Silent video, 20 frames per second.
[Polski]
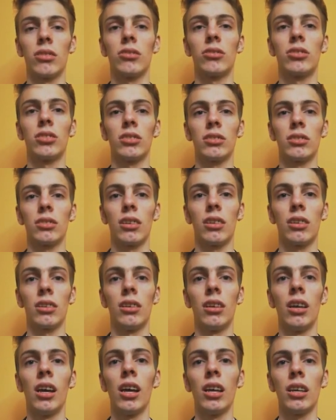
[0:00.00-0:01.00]
ojczyzna.
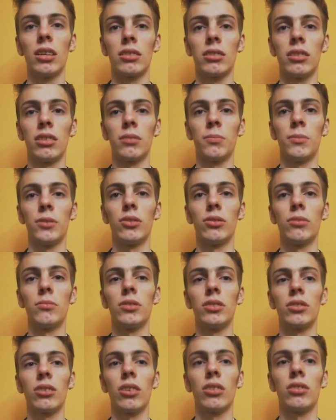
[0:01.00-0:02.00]
Jesteśmy
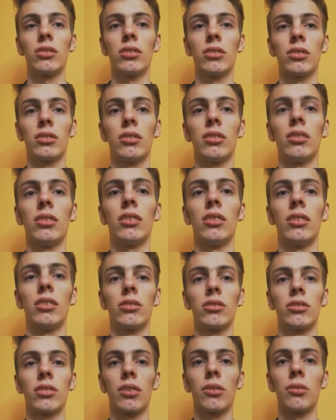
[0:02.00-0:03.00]
dumni z ojczyzny,
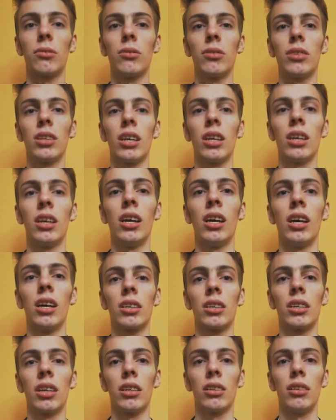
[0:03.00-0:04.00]
szczególnie
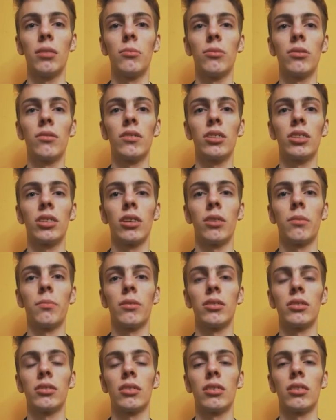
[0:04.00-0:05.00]
kiedy mówi się o
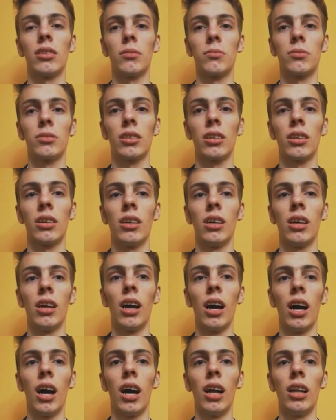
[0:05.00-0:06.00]
Polsce dobrze.
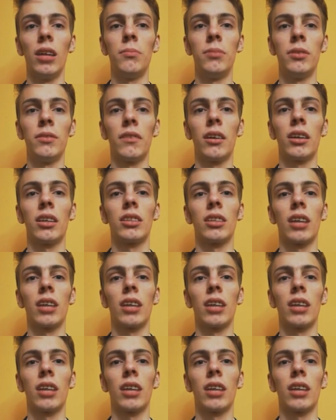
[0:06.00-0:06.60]
Ale bywa i